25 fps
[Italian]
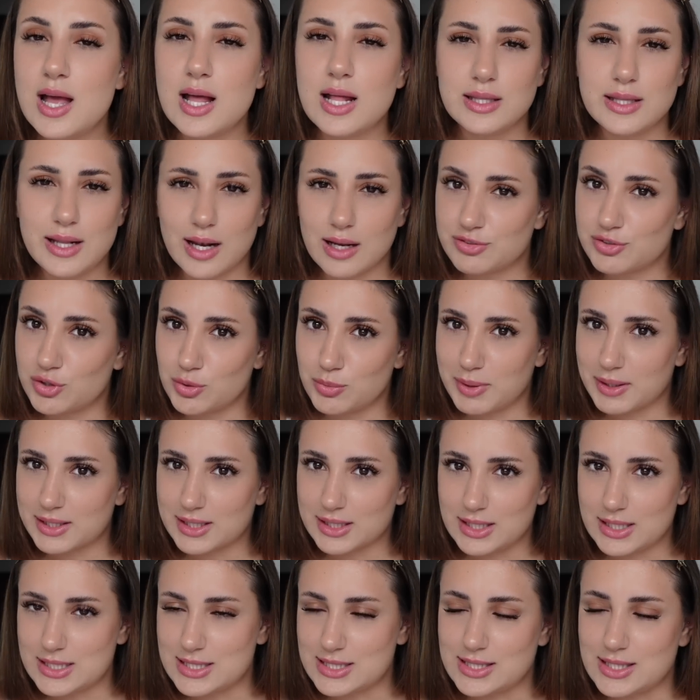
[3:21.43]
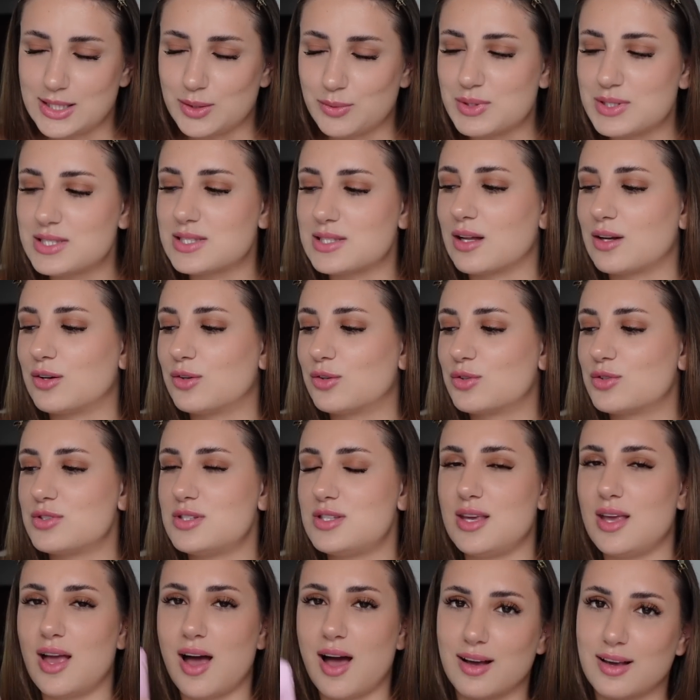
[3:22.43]
nella fall bucket list di quest'anno
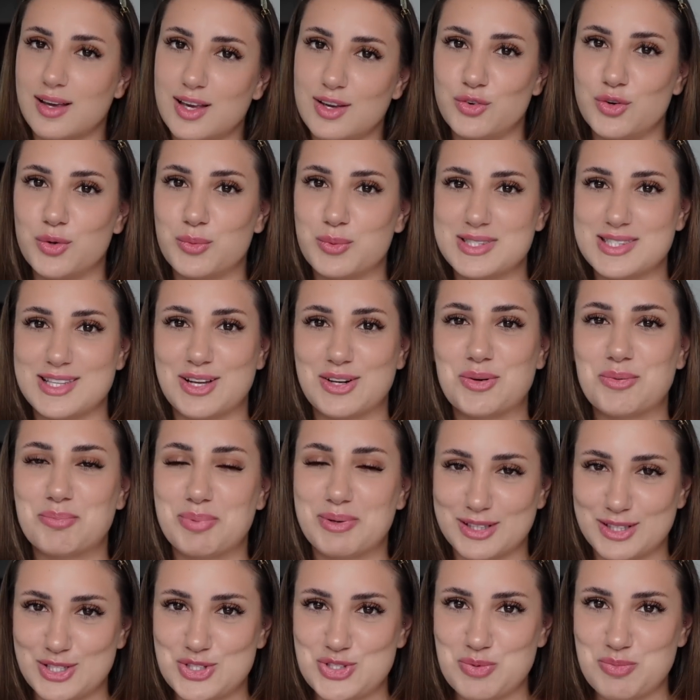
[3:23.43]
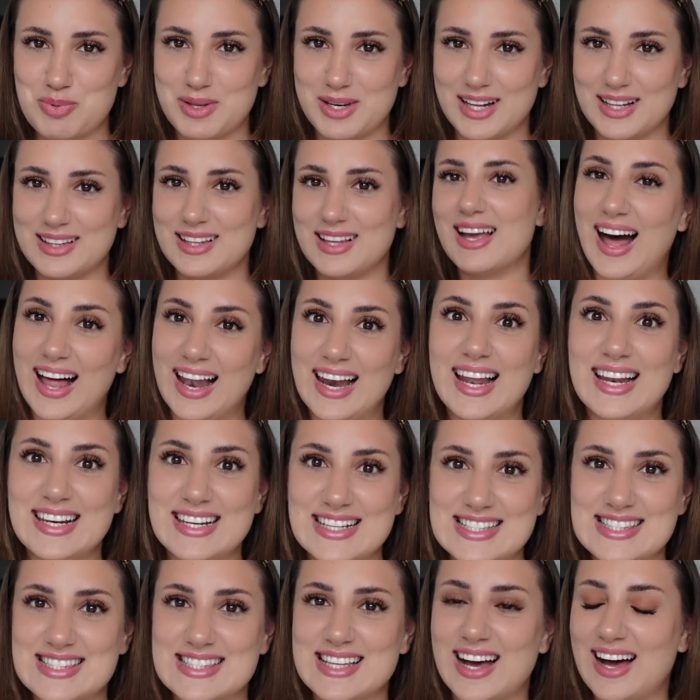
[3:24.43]
così anche voi quest'anno parteciperete alla
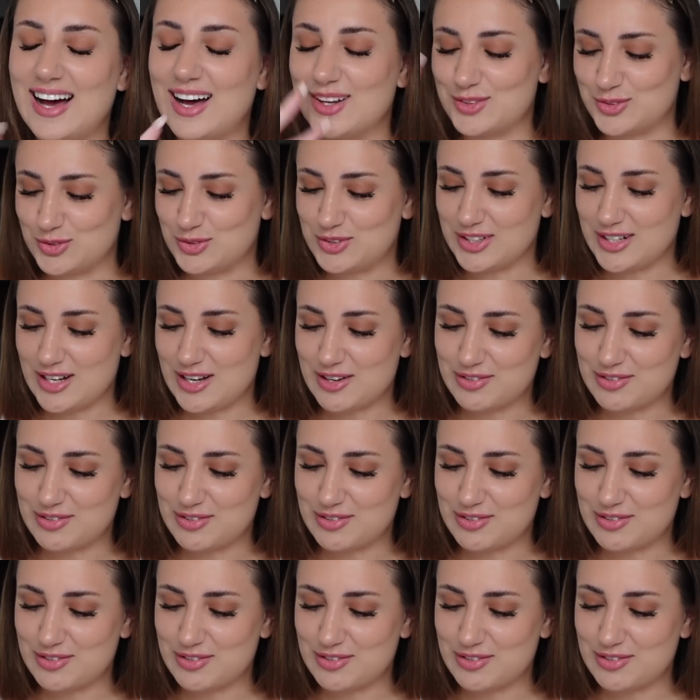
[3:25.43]
lista a tutti gli